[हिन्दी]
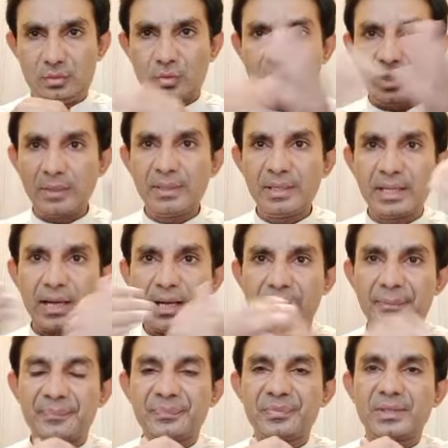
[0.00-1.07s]
उन्होंने भी कहा
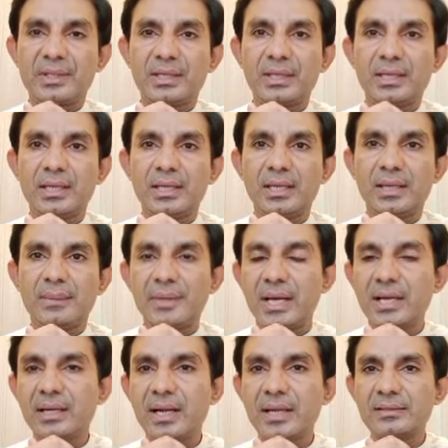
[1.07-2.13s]
है कि
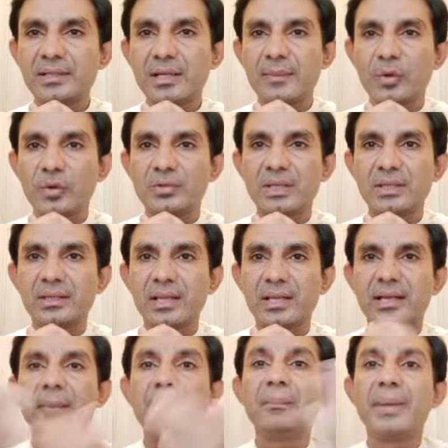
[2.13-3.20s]
इमरान खान साहब हो सकता है
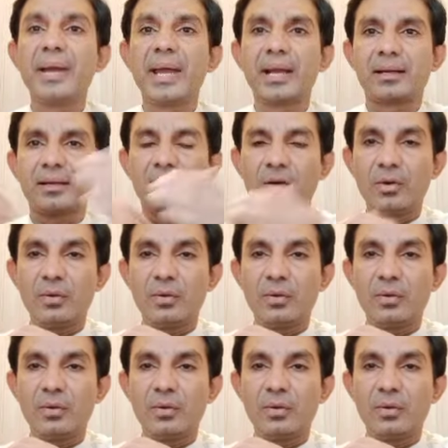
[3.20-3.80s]
कम बैक